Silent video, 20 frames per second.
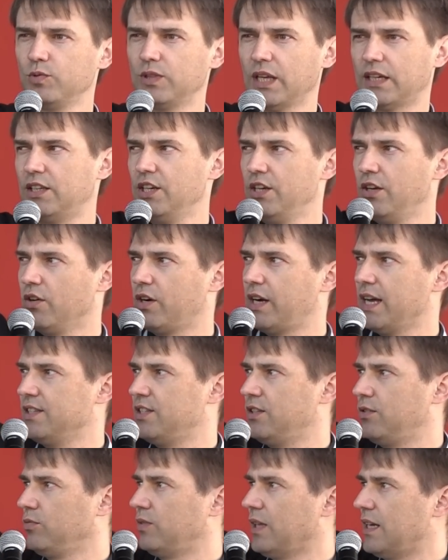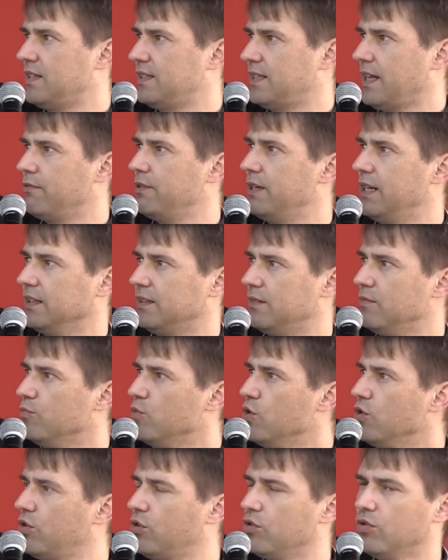takie irokezy tutaj stały na tym
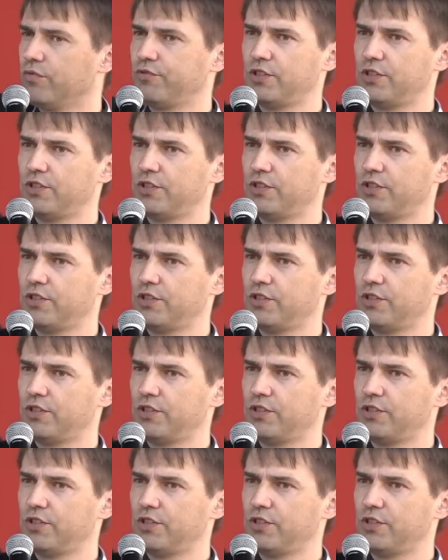murku,